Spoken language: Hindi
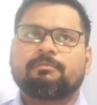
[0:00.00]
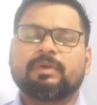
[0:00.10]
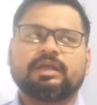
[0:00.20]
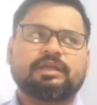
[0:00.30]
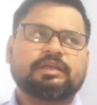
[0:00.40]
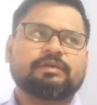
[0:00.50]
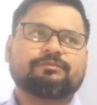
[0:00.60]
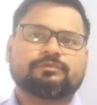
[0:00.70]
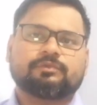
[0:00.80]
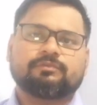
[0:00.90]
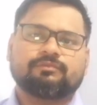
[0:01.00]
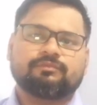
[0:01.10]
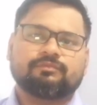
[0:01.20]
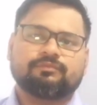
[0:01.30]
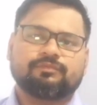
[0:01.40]
मैं ये
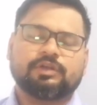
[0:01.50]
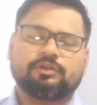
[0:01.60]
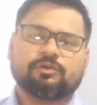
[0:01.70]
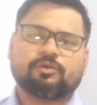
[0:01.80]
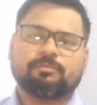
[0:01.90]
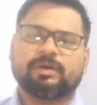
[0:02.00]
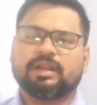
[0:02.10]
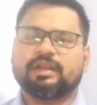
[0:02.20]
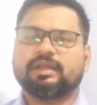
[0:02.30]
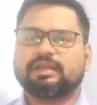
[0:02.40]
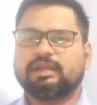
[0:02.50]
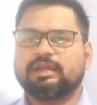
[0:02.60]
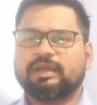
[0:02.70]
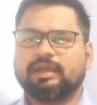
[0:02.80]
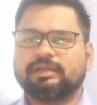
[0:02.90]
वीडियो को बनाने के
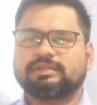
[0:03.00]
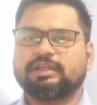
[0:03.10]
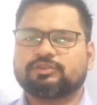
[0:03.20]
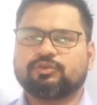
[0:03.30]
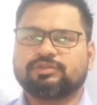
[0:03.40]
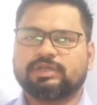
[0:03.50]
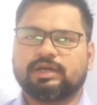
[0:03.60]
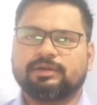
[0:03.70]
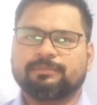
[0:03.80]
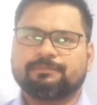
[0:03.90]
लिए इसलिए सोचा